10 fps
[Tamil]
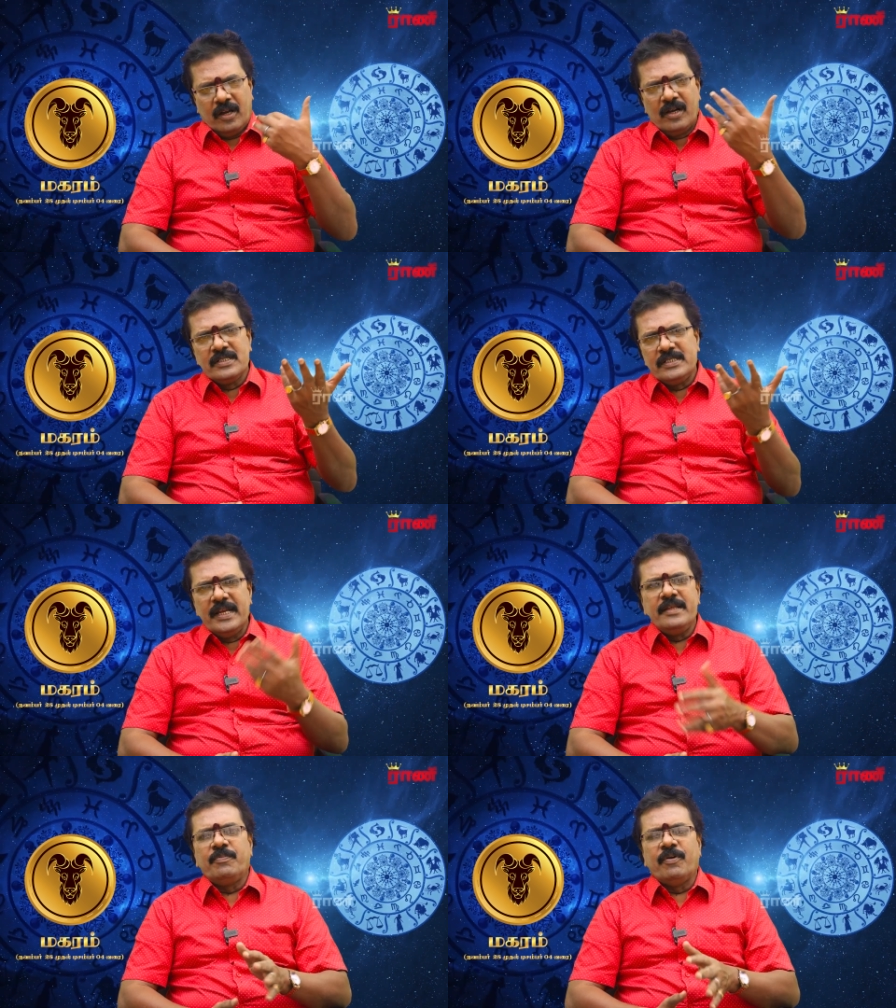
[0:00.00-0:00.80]
லாங்
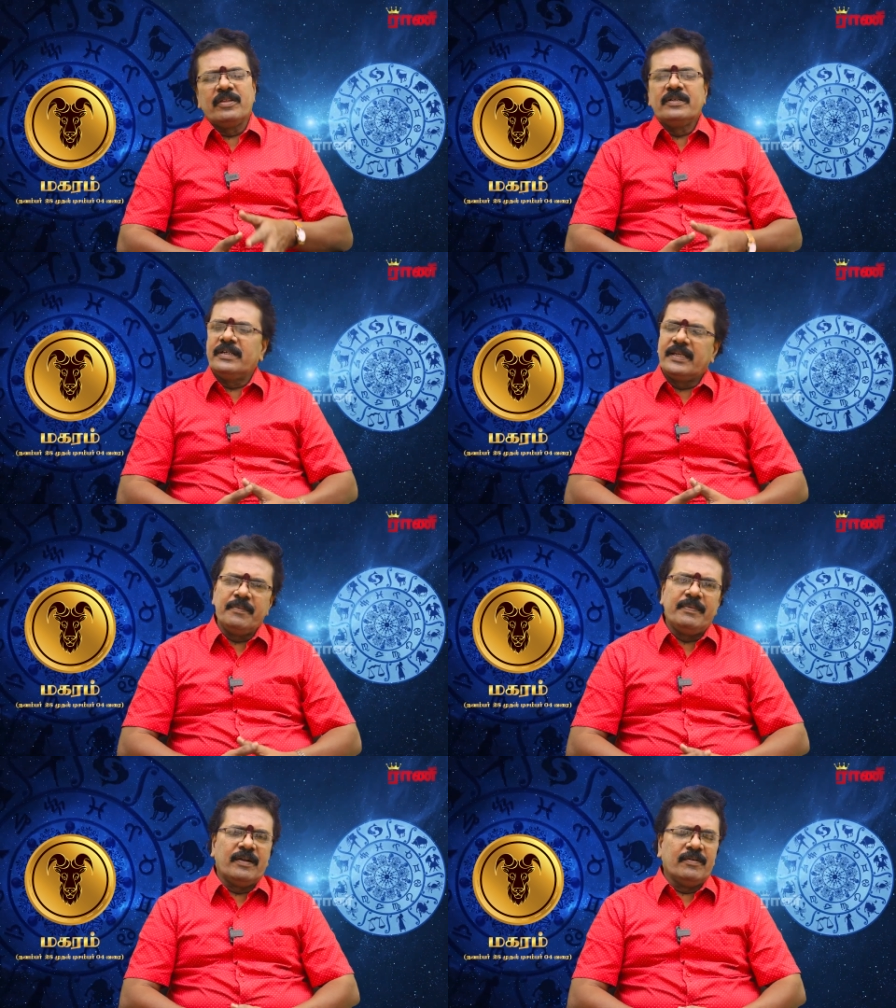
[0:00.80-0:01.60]
ஜேர்னி போகிறதுக்கு ட்ரை
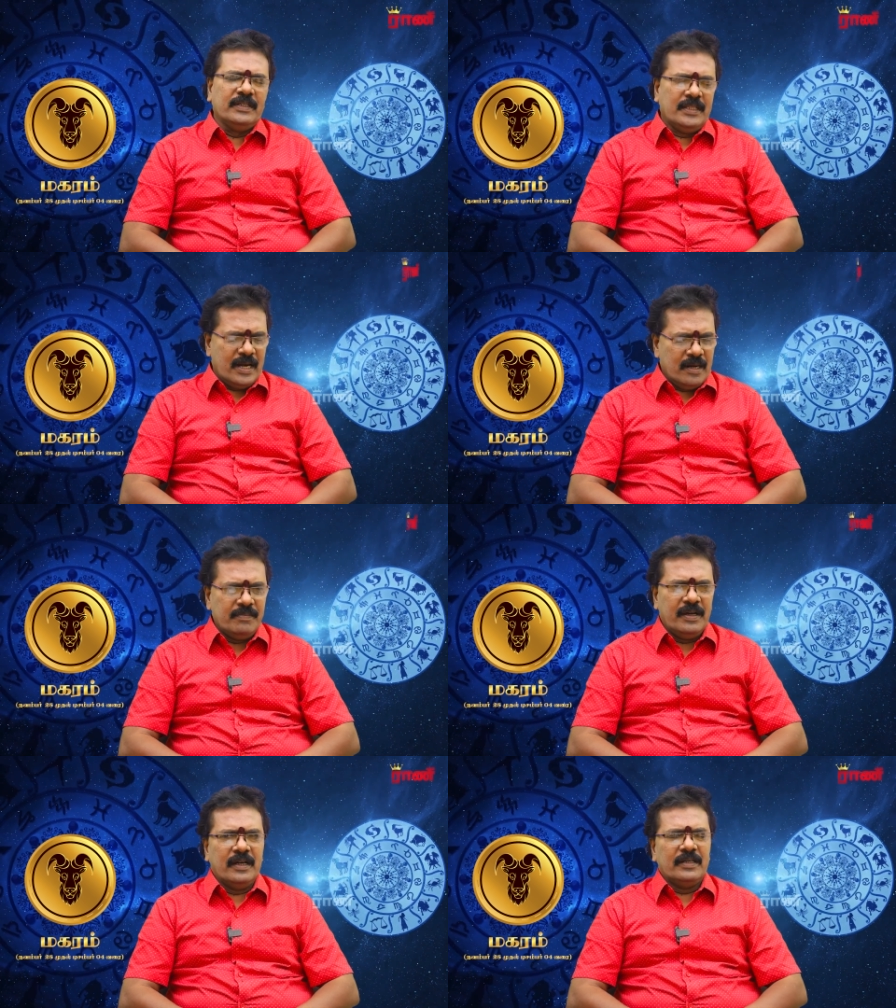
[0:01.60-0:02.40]
பண்ணுறவங்க
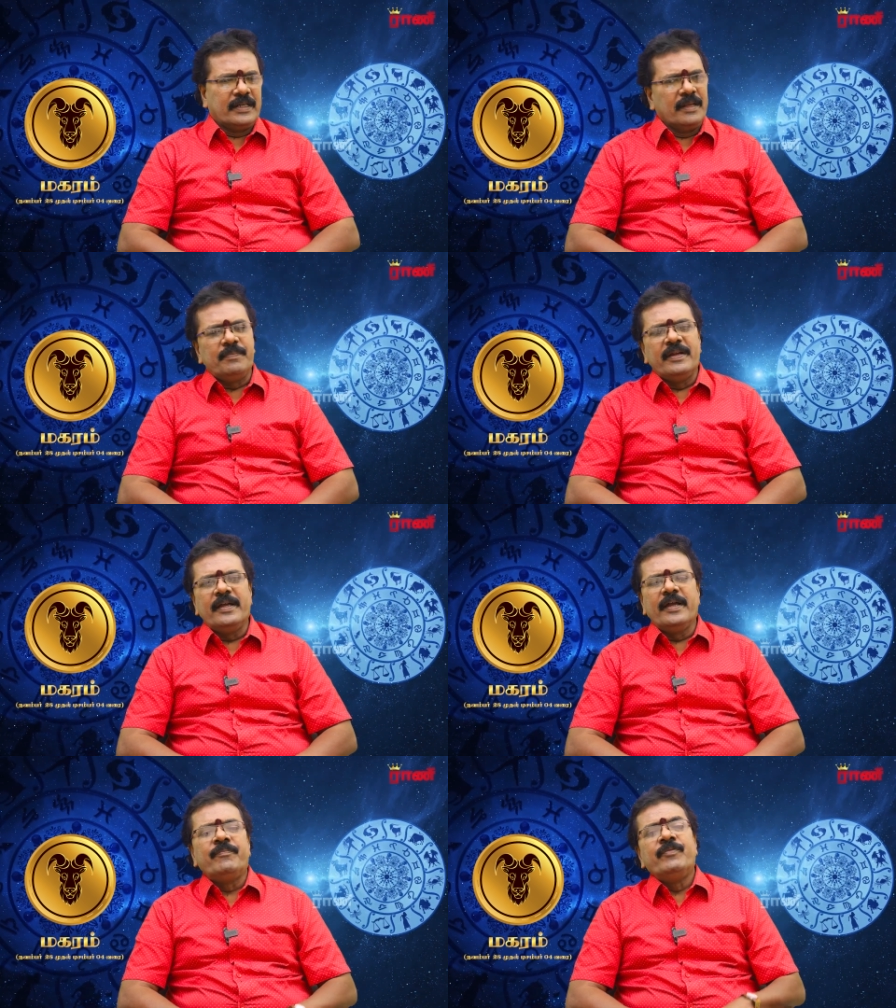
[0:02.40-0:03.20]
தாராளமாக ட்ரை
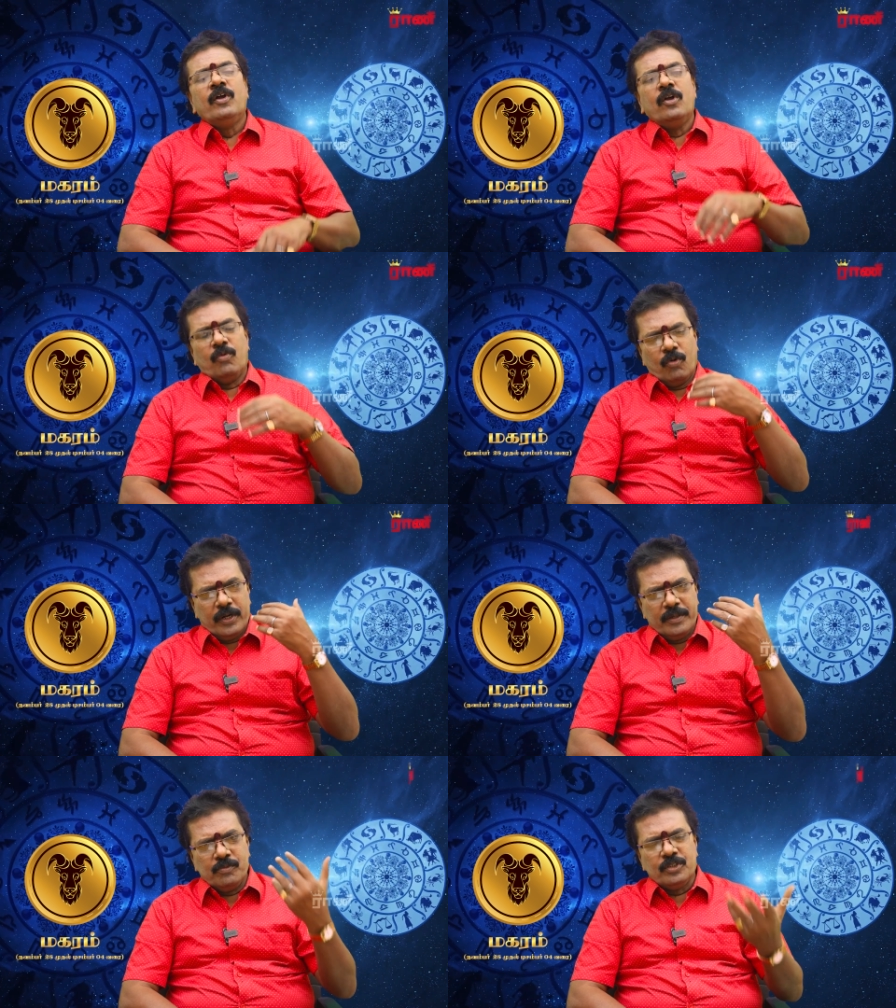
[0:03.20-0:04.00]
பண்ணுங்கள்
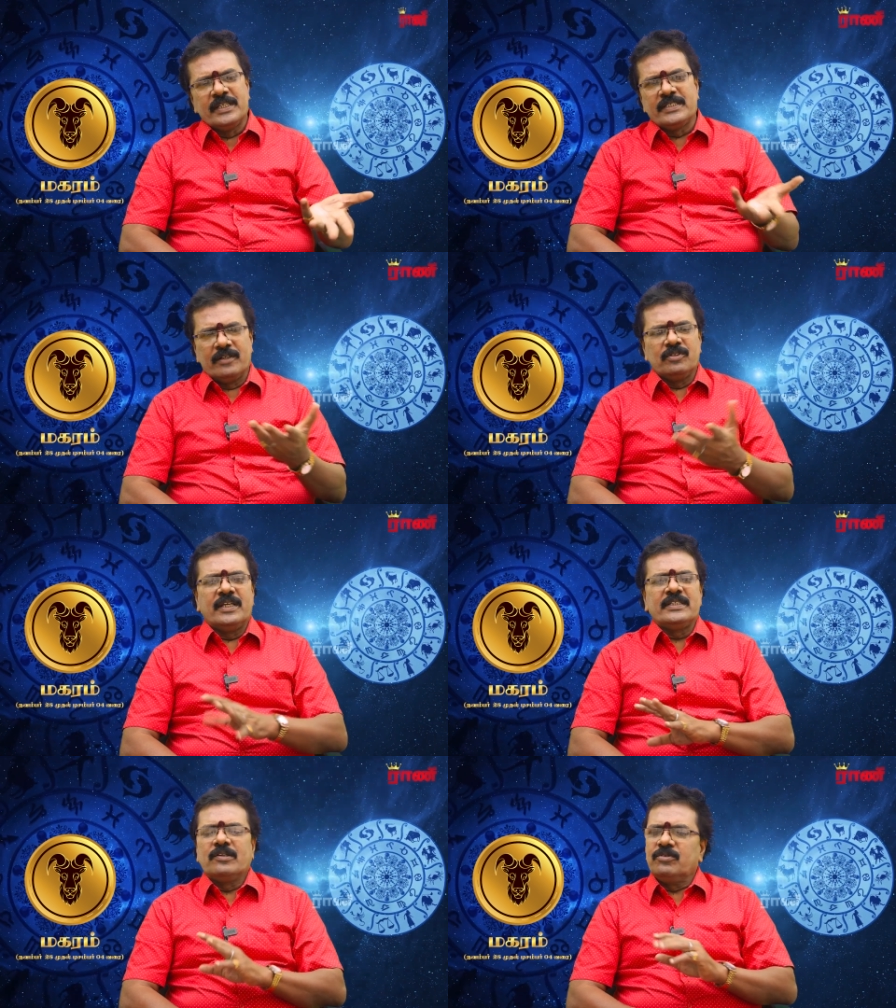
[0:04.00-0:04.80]
உங்களுடைய மூத்த
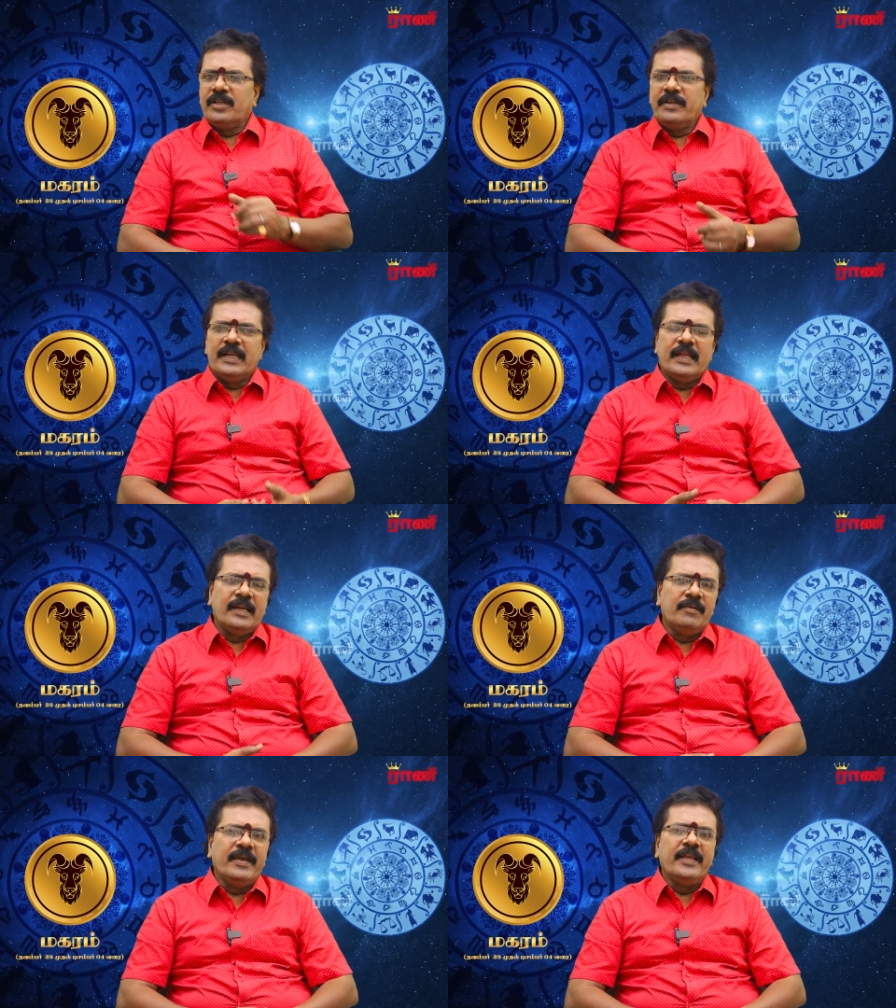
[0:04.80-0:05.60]
சகோதர சகோதரிகளால்
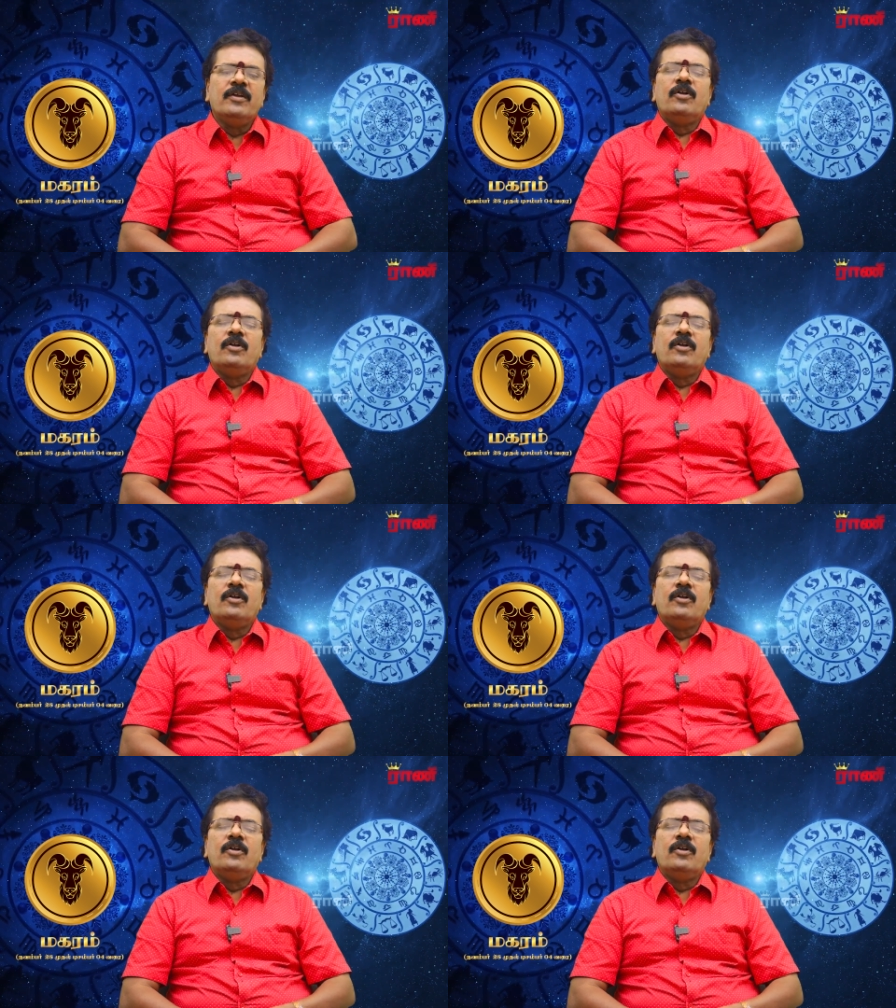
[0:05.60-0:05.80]
நன்மை